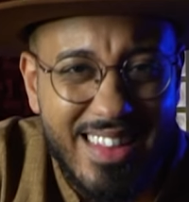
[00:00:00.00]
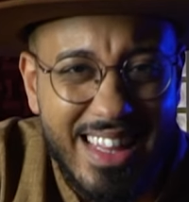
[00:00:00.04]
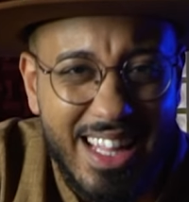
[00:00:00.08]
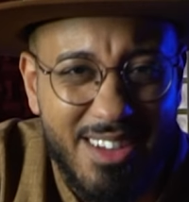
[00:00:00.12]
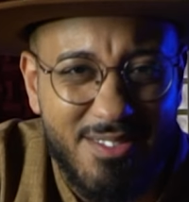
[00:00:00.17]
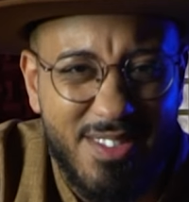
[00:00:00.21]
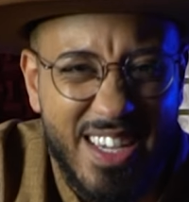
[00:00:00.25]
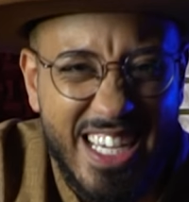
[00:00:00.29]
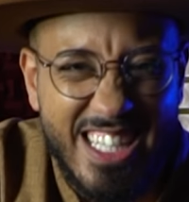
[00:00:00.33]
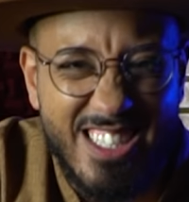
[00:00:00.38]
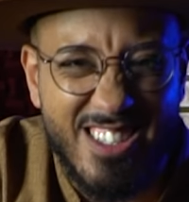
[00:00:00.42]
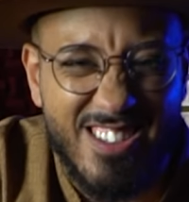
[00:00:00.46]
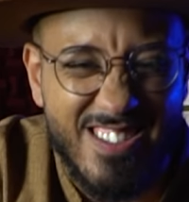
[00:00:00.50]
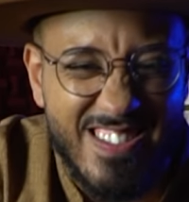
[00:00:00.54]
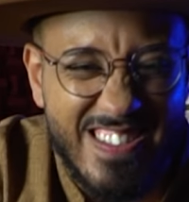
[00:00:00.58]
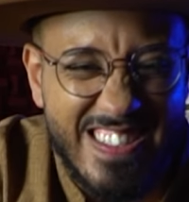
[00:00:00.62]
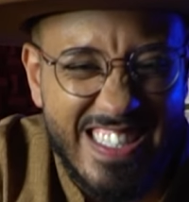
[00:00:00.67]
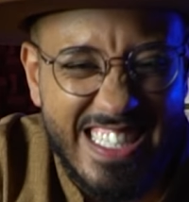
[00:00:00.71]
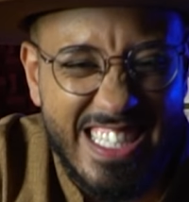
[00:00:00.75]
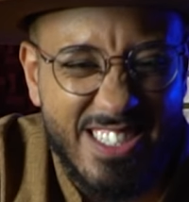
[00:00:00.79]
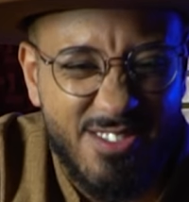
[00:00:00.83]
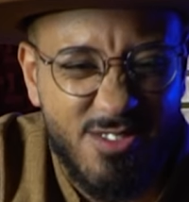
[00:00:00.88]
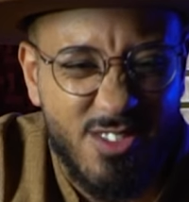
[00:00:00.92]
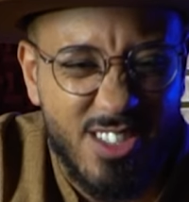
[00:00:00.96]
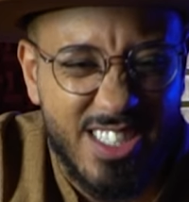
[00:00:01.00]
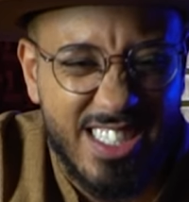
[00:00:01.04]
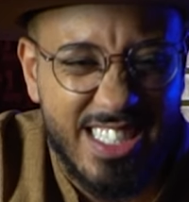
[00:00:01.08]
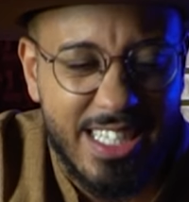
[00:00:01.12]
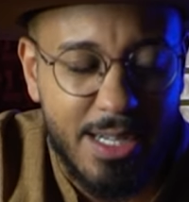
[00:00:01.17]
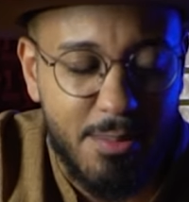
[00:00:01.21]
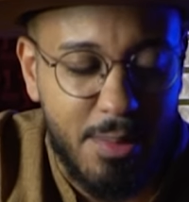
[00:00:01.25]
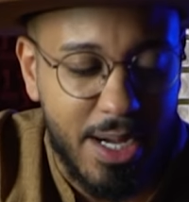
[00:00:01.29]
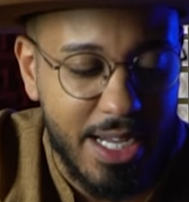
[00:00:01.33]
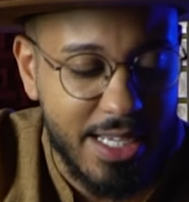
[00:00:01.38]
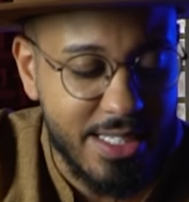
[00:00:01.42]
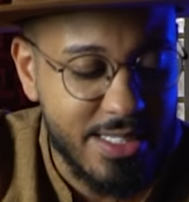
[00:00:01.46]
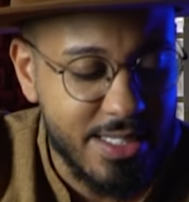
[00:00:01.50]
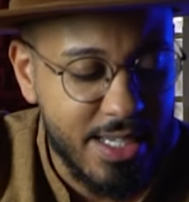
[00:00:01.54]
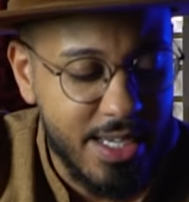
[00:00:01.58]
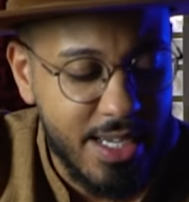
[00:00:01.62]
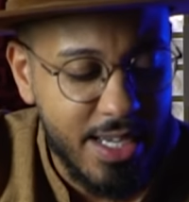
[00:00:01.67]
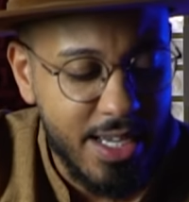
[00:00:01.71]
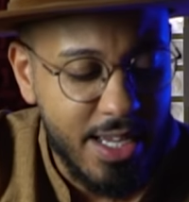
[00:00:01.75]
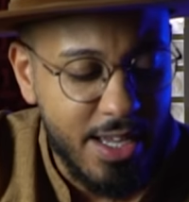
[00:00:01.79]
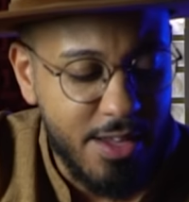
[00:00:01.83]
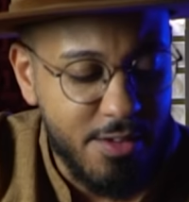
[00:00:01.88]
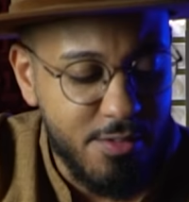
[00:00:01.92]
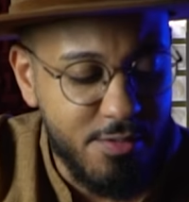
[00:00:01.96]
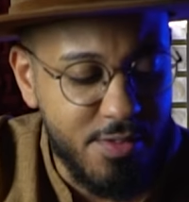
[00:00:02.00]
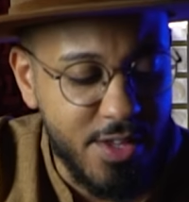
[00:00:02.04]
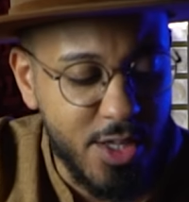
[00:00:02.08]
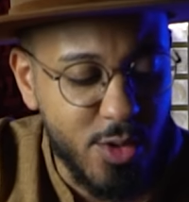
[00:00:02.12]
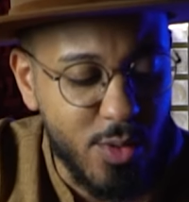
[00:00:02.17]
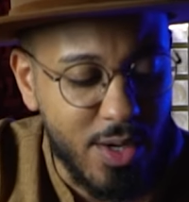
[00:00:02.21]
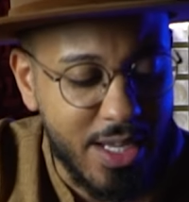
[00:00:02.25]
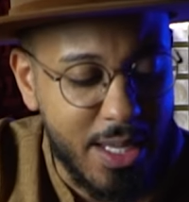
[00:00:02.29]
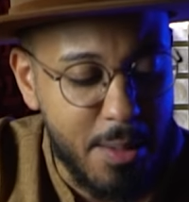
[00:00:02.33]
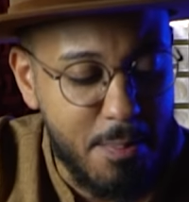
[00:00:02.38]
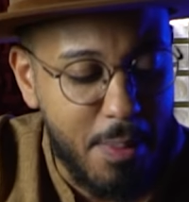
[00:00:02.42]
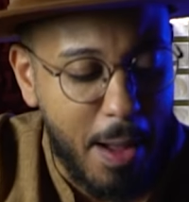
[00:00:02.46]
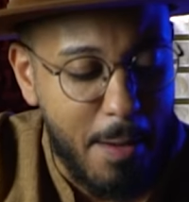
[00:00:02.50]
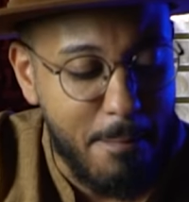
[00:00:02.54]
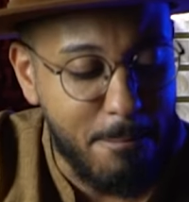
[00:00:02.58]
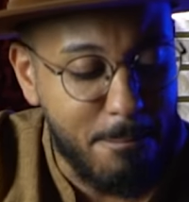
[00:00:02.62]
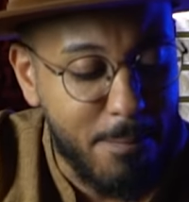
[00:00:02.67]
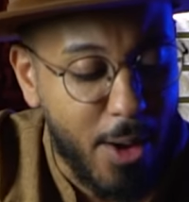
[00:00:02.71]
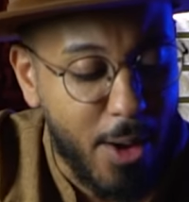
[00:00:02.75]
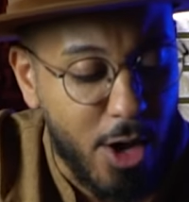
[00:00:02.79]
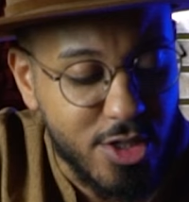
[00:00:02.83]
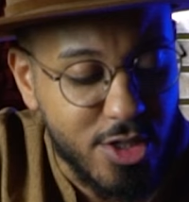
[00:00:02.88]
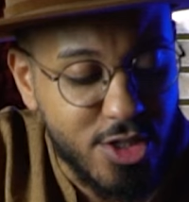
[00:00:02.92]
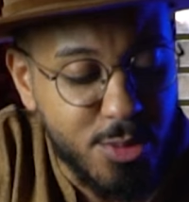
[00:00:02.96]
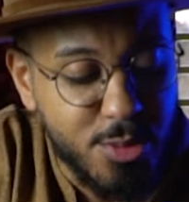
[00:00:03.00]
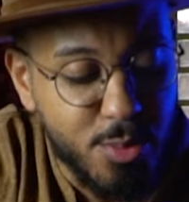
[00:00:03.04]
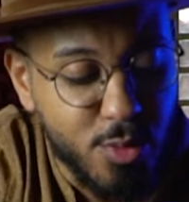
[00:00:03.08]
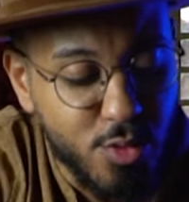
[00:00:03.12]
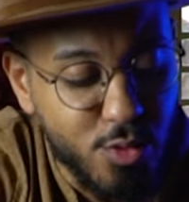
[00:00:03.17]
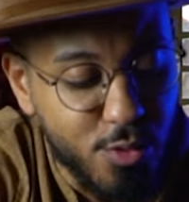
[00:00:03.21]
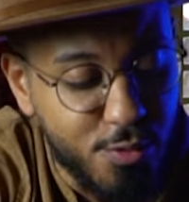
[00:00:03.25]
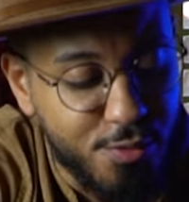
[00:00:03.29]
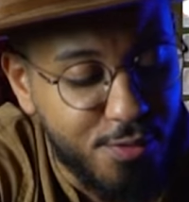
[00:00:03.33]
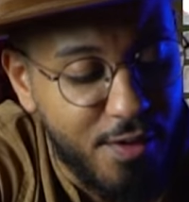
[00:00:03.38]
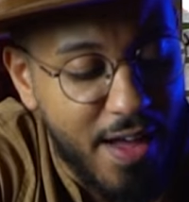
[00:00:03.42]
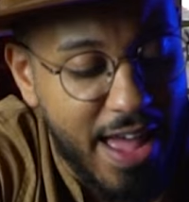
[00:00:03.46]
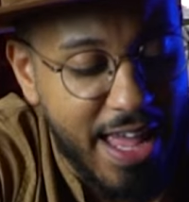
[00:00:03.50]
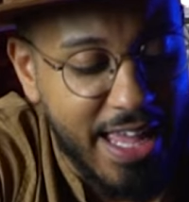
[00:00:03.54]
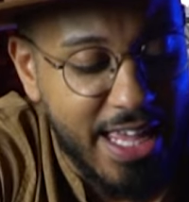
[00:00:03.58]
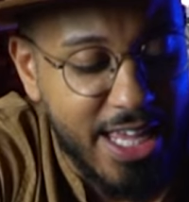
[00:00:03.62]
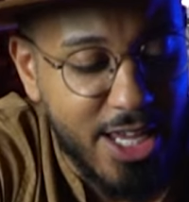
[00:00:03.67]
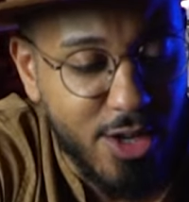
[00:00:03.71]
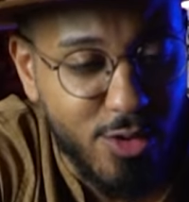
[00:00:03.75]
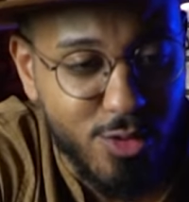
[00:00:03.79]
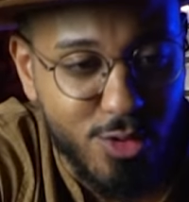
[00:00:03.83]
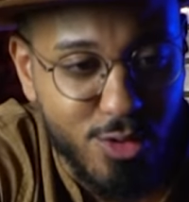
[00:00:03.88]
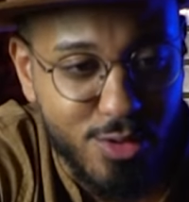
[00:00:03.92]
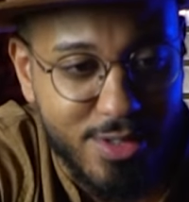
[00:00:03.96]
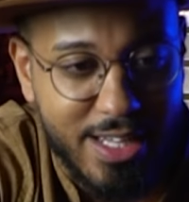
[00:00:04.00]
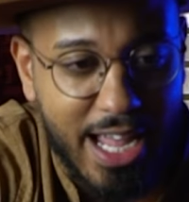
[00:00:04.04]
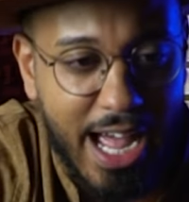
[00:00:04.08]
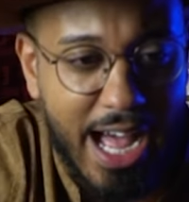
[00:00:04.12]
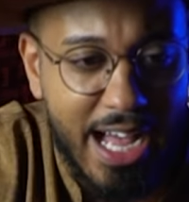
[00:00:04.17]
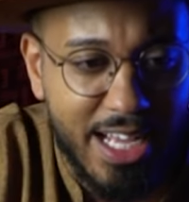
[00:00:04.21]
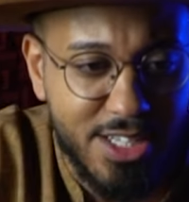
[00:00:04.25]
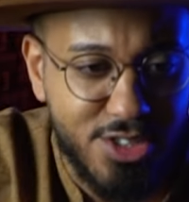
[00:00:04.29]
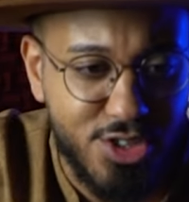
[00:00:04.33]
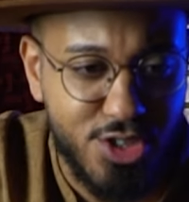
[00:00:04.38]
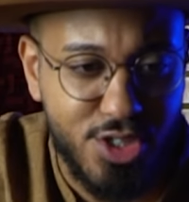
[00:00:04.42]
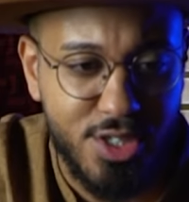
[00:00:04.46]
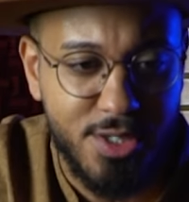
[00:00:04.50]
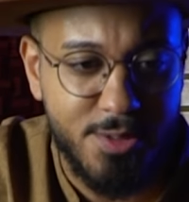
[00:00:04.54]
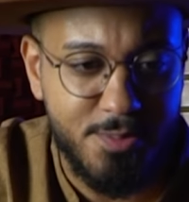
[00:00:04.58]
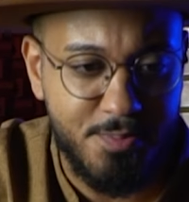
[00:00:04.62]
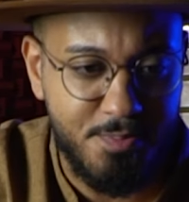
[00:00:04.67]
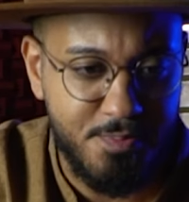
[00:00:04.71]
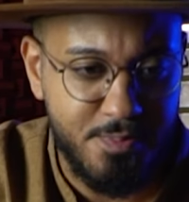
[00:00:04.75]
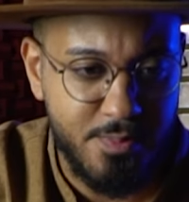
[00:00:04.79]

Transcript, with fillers: Tá vendo, ó? Tem que forçar mais. Vindo aqui para próximo do ferrinho, do traste,